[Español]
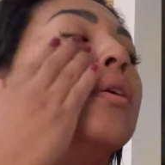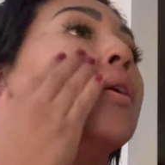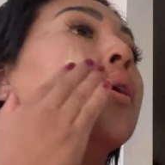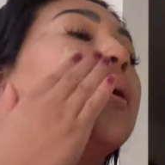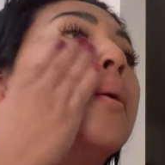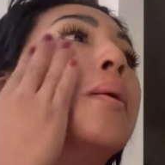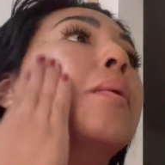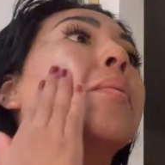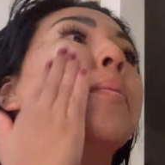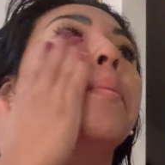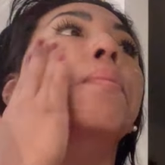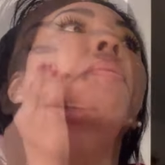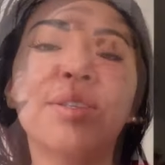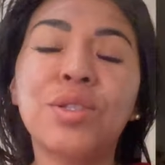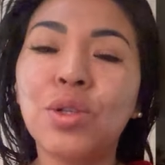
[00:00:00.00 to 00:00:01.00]
Em,
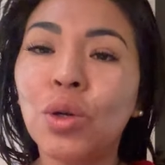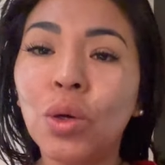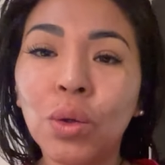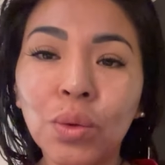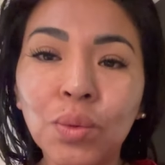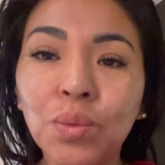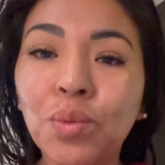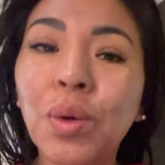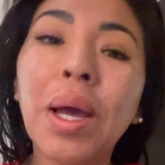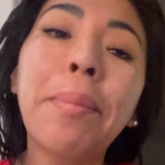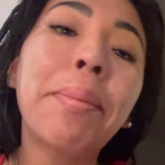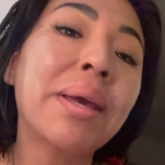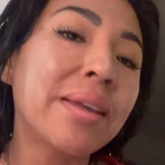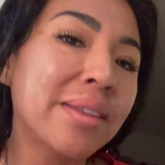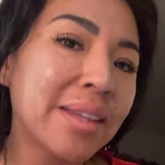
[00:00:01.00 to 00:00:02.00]
yo voy a
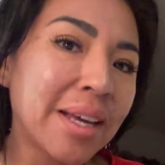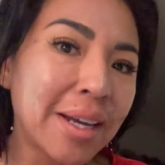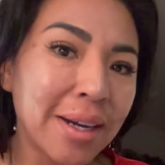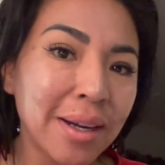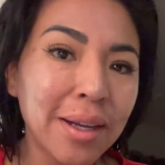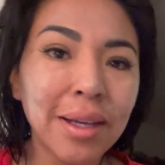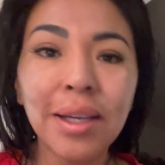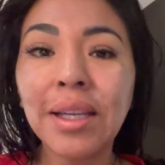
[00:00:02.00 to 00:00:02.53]
peinarle